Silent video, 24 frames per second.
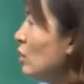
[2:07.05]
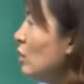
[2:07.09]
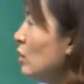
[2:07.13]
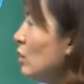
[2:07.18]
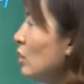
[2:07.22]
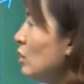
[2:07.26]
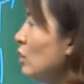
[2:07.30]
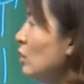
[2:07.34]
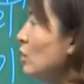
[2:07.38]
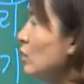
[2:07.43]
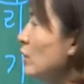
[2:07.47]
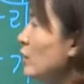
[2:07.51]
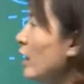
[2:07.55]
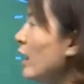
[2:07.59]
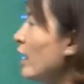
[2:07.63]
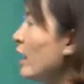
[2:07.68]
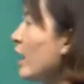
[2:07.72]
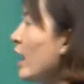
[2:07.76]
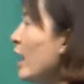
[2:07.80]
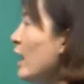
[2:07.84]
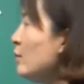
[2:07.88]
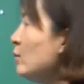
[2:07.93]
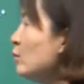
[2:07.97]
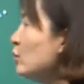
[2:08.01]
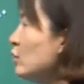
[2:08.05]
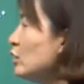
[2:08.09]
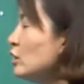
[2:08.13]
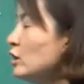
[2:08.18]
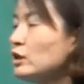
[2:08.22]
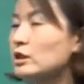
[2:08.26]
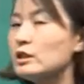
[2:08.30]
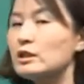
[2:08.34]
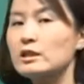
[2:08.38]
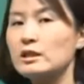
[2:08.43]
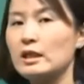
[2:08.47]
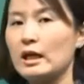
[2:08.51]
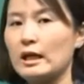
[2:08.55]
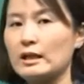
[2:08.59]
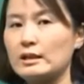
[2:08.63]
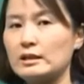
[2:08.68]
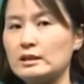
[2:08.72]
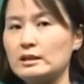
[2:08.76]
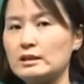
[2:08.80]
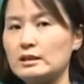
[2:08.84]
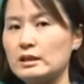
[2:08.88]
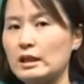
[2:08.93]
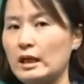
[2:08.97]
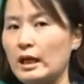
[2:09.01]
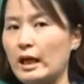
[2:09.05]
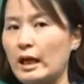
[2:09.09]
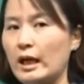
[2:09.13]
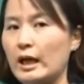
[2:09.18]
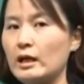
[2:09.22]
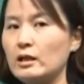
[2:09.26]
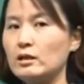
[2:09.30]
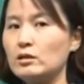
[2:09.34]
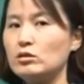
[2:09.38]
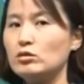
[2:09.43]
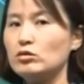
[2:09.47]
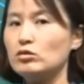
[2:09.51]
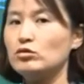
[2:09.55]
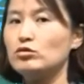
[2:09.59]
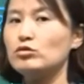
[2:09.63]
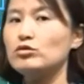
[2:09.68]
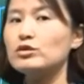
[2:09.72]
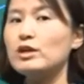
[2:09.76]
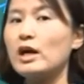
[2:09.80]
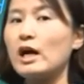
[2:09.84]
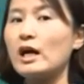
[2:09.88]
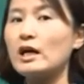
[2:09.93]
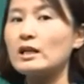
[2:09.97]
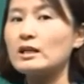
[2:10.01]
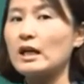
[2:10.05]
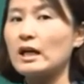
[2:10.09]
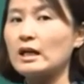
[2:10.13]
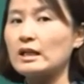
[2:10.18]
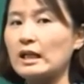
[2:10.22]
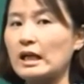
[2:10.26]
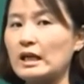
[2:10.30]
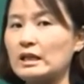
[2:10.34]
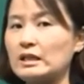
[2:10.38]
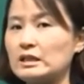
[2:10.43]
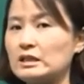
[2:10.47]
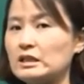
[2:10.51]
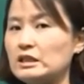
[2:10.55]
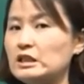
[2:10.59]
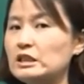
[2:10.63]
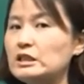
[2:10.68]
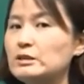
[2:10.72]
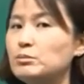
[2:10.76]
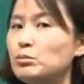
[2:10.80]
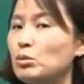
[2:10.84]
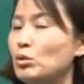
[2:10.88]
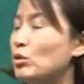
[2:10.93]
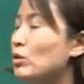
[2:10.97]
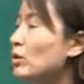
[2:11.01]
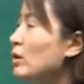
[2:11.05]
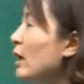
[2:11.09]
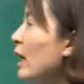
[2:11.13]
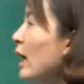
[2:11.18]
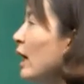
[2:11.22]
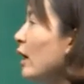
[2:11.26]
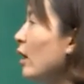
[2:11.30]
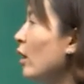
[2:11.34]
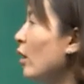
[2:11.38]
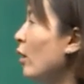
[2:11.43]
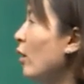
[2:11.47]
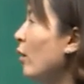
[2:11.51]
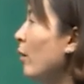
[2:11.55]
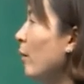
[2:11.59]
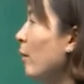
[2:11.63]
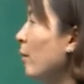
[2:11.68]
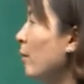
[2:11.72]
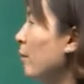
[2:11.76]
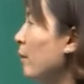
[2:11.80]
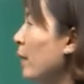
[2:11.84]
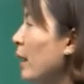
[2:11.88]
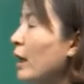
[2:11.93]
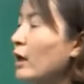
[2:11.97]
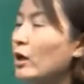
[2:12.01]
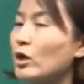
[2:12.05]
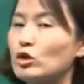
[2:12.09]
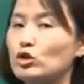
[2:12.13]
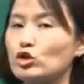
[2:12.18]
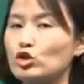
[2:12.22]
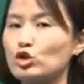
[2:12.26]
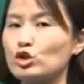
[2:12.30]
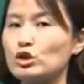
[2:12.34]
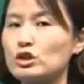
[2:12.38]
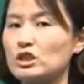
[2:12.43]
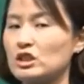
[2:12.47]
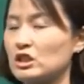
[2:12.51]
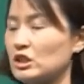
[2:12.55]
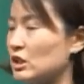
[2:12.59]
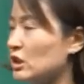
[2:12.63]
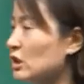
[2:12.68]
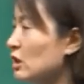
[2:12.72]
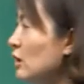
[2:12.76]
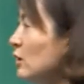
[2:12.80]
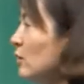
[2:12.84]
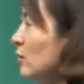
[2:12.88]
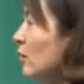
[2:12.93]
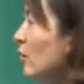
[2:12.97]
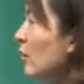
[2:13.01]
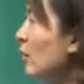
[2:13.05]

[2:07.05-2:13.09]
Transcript: 어, 내가 문을 닫을 때 누가 닫았는지 몰라요. 매열 주츠.